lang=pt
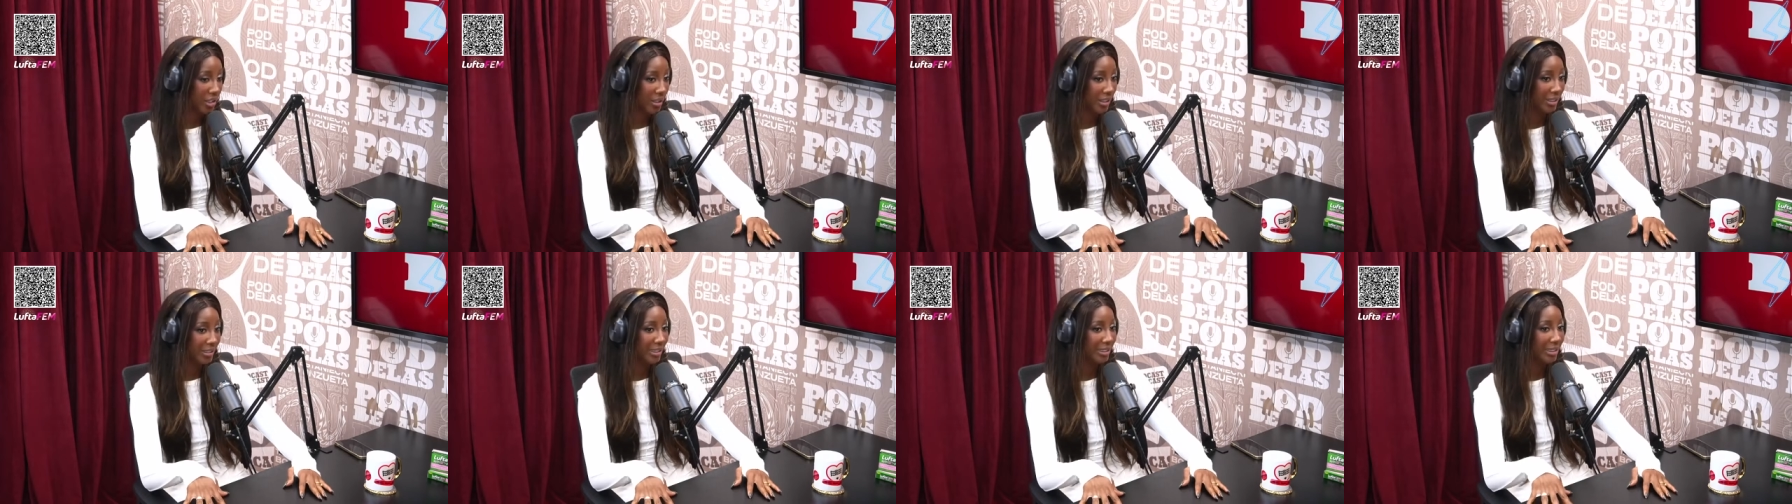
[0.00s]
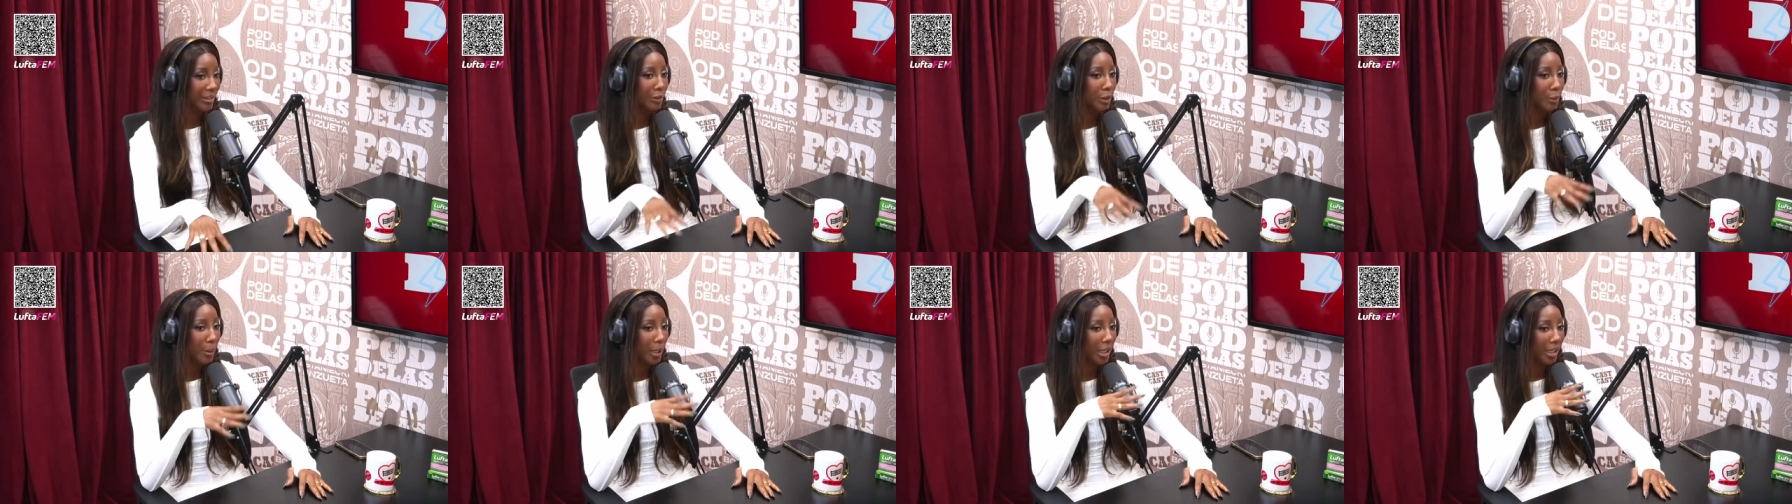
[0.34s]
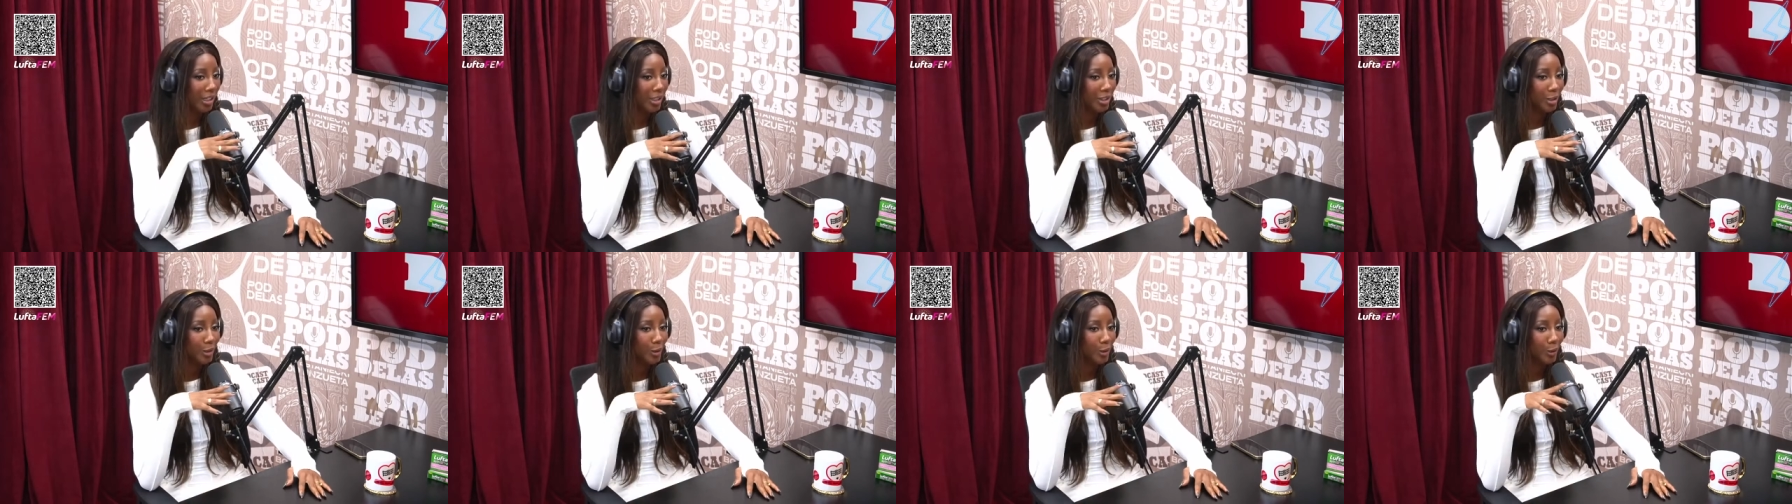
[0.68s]
Eu até tava
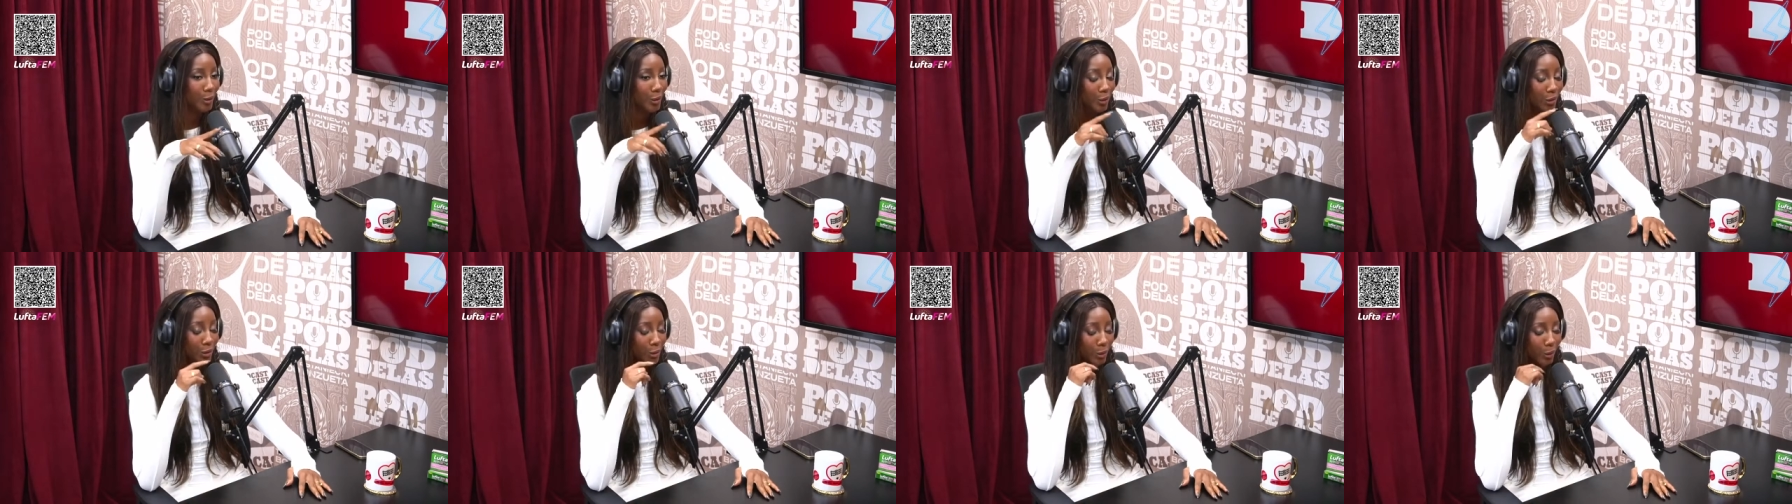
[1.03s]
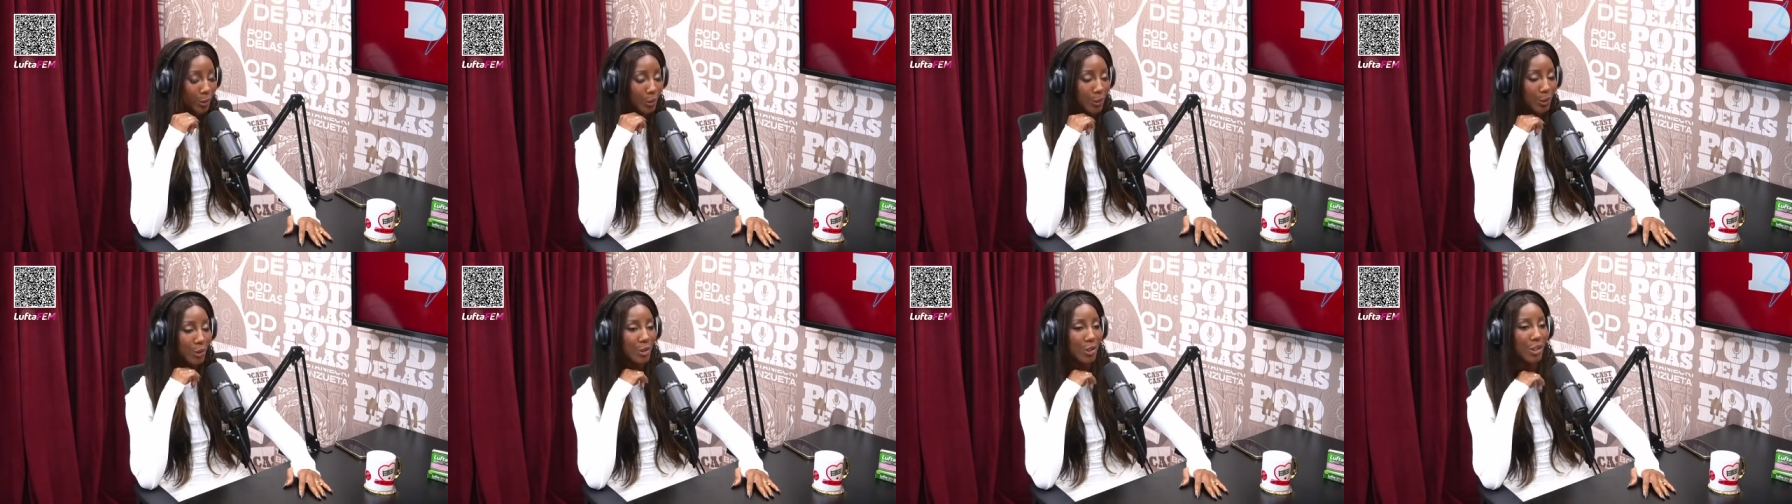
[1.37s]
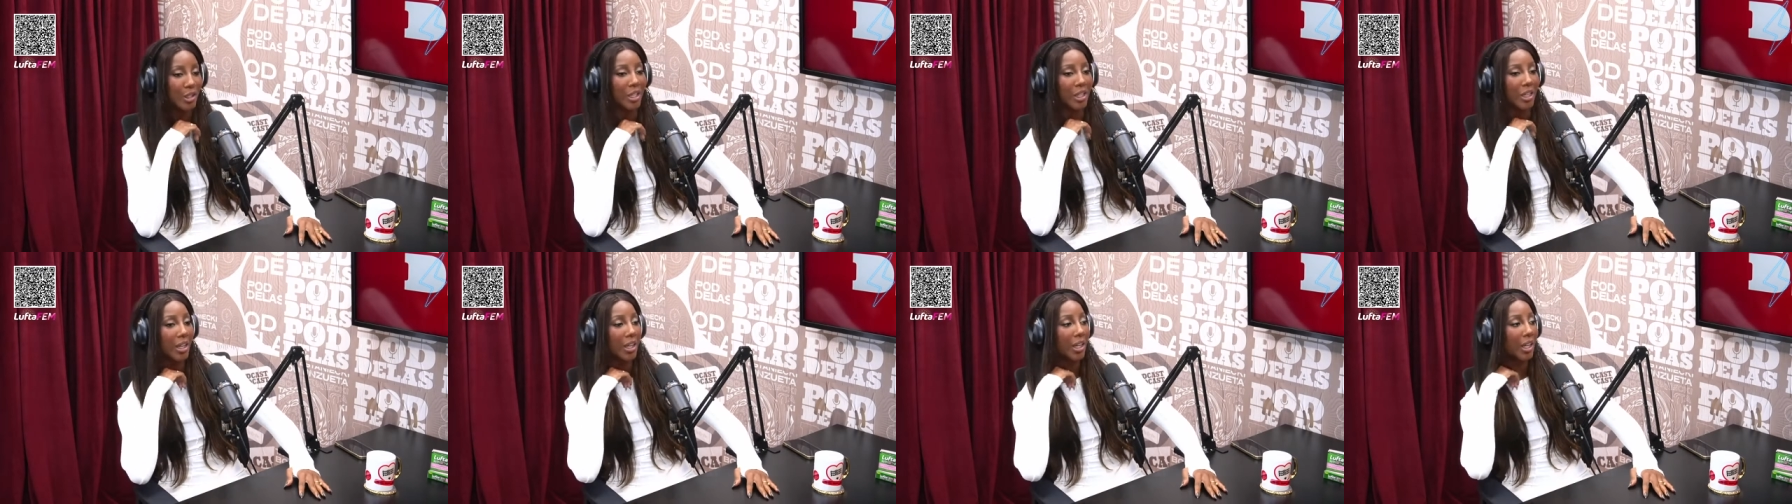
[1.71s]
explicando isso, isso outro
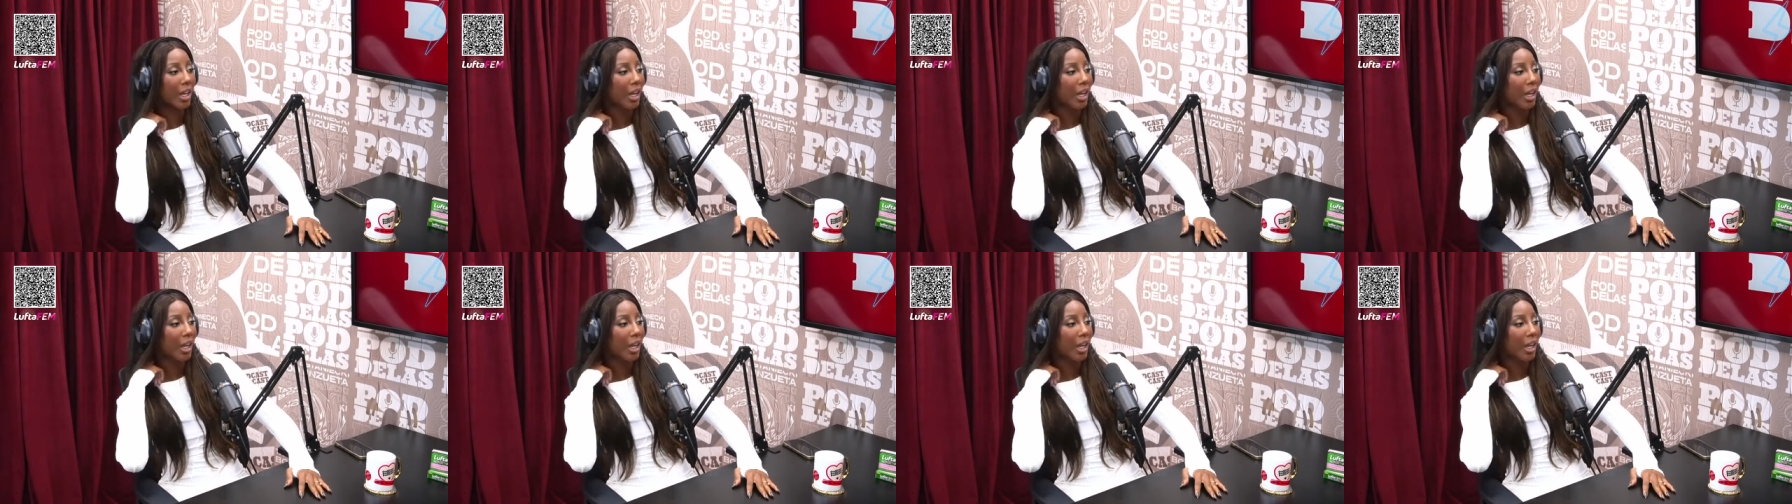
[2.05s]
dia